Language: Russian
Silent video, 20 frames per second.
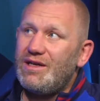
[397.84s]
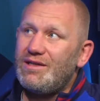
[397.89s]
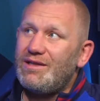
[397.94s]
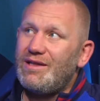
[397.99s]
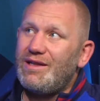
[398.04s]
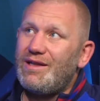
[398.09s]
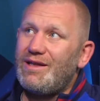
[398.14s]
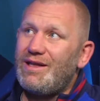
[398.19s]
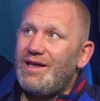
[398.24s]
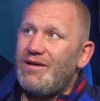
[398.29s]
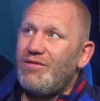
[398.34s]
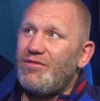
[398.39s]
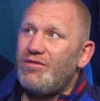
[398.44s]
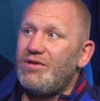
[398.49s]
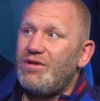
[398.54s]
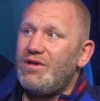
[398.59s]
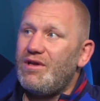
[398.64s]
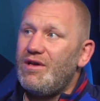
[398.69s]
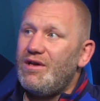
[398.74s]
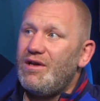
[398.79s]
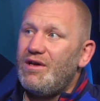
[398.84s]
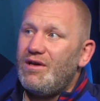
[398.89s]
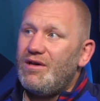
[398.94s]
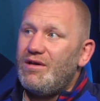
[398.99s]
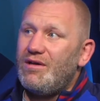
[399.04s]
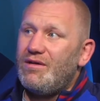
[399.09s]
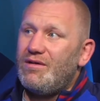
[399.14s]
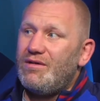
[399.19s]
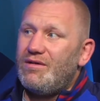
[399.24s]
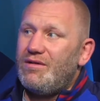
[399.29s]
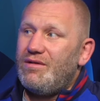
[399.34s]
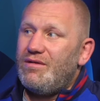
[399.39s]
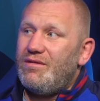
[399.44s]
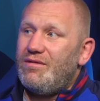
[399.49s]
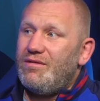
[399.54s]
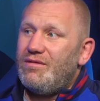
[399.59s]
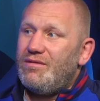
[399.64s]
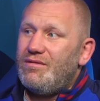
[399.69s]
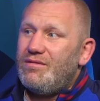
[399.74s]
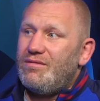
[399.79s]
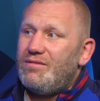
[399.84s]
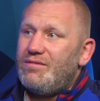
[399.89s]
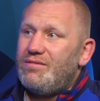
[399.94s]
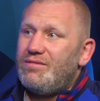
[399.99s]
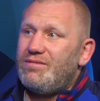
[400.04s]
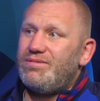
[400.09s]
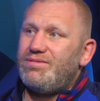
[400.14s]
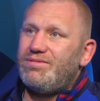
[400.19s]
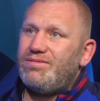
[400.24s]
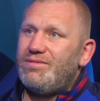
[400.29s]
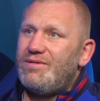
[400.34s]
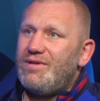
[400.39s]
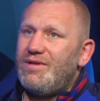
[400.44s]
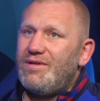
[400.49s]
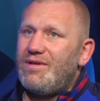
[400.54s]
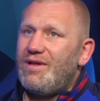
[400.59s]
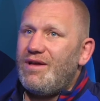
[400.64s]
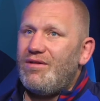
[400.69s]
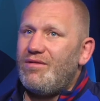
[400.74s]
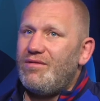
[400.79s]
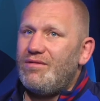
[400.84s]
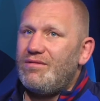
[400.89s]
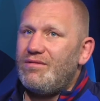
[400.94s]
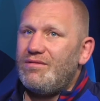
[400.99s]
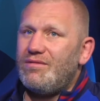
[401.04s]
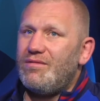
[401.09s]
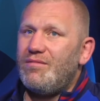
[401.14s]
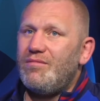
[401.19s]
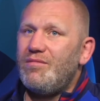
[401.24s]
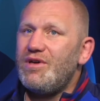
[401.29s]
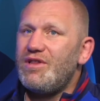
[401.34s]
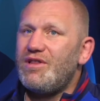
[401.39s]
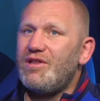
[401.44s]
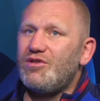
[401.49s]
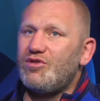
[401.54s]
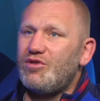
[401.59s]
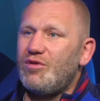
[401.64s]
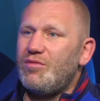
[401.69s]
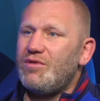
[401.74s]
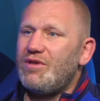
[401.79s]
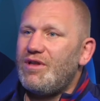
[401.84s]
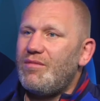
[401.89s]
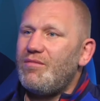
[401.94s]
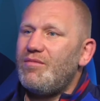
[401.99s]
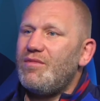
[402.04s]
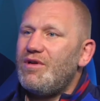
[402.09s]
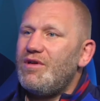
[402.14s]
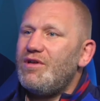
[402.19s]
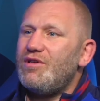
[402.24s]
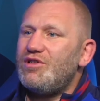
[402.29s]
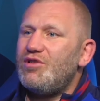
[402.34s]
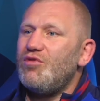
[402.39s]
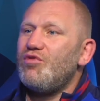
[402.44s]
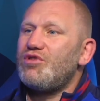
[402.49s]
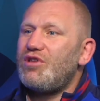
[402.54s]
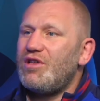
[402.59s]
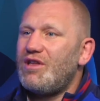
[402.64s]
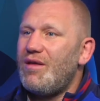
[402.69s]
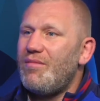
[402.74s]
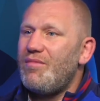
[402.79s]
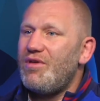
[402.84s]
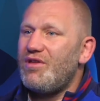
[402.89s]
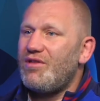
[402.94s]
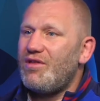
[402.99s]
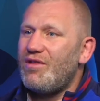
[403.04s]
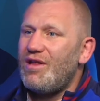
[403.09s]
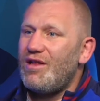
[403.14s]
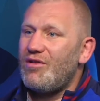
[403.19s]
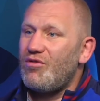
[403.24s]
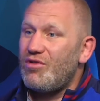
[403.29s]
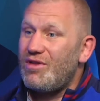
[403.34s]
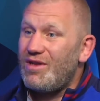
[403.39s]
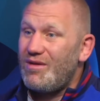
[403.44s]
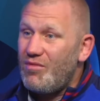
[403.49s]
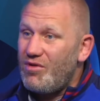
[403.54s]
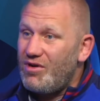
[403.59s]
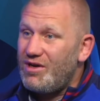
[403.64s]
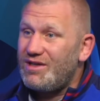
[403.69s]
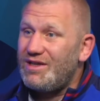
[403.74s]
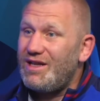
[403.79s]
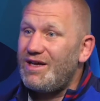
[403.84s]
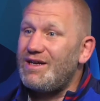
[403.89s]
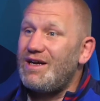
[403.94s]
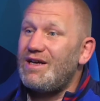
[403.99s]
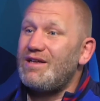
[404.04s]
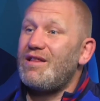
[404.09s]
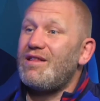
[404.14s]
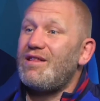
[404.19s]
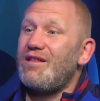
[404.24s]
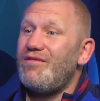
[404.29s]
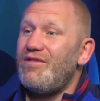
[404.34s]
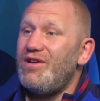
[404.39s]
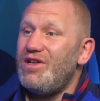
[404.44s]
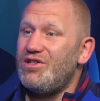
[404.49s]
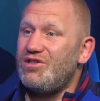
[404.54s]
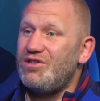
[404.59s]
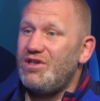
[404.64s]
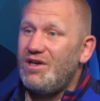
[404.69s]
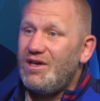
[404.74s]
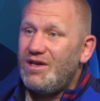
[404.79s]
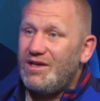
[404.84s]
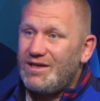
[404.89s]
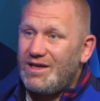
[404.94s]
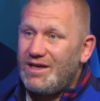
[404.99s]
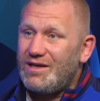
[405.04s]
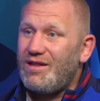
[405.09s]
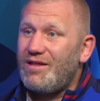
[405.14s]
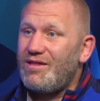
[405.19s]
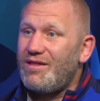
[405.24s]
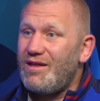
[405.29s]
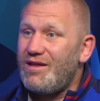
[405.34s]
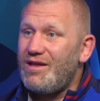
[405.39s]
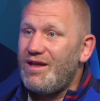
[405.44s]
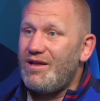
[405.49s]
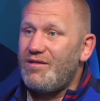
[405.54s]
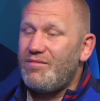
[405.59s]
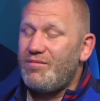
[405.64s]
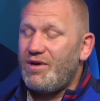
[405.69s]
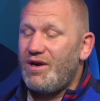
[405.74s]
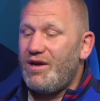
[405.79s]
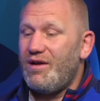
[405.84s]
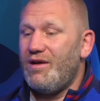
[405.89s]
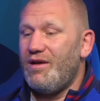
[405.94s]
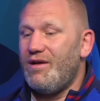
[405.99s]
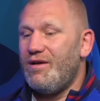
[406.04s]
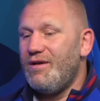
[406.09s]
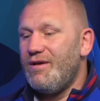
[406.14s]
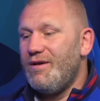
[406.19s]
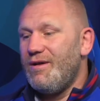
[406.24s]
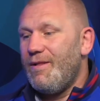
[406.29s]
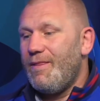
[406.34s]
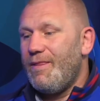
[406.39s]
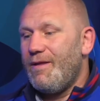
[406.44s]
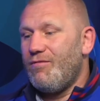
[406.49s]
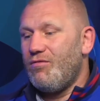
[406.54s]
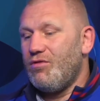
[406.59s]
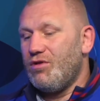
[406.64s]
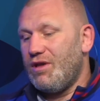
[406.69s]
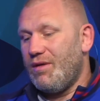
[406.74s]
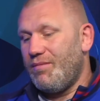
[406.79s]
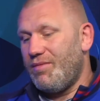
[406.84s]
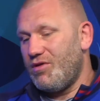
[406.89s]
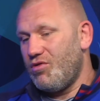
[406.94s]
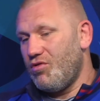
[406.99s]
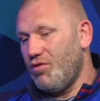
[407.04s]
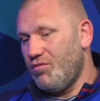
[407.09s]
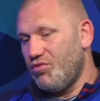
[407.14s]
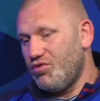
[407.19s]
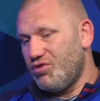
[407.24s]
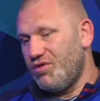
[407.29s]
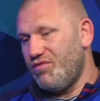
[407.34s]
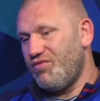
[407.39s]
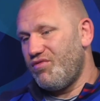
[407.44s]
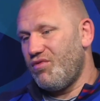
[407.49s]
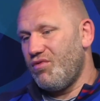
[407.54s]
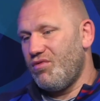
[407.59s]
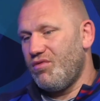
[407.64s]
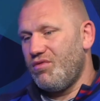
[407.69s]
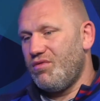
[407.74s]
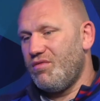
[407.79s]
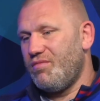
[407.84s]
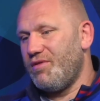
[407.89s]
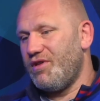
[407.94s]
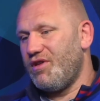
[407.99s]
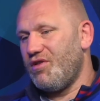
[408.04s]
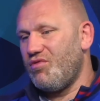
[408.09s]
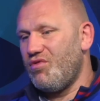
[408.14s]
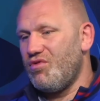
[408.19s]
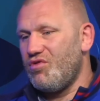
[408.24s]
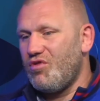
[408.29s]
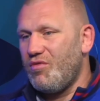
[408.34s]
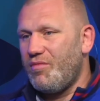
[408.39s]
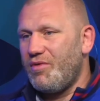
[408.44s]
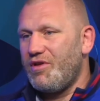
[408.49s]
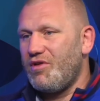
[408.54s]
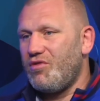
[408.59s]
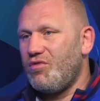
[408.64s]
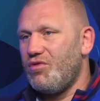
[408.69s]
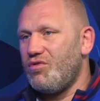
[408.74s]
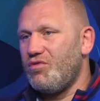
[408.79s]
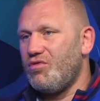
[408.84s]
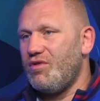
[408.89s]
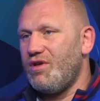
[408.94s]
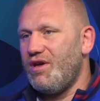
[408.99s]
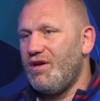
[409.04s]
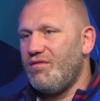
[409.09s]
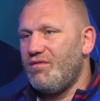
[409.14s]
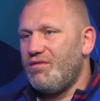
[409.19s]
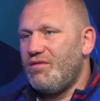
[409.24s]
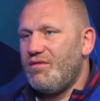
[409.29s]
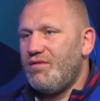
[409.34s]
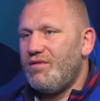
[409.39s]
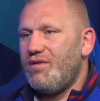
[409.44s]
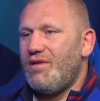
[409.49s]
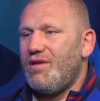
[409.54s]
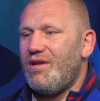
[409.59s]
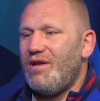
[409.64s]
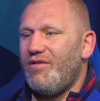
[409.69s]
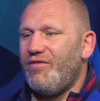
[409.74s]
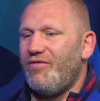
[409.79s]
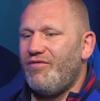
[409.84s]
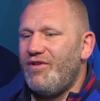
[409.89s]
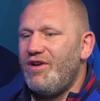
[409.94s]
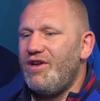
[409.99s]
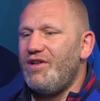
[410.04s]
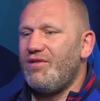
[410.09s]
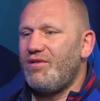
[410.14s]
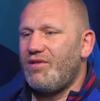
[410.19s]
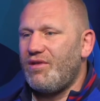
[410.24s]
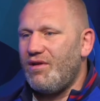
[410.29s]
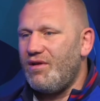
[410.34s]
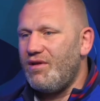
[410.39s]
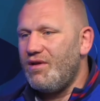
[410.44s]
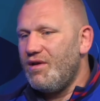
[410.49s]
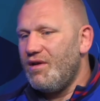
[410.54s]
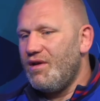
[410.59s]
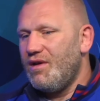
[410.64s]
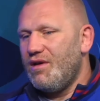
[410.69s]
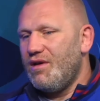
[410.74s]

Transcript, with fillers: каких-то таких вот, э, не знаю, мыслей, чтобы там чего-то добиться, да, то есть ребенка надо как-то завлечь, как-то занять, правильно, вот, а потом уже все потихоньку-потихоньку, я вот действительно влился,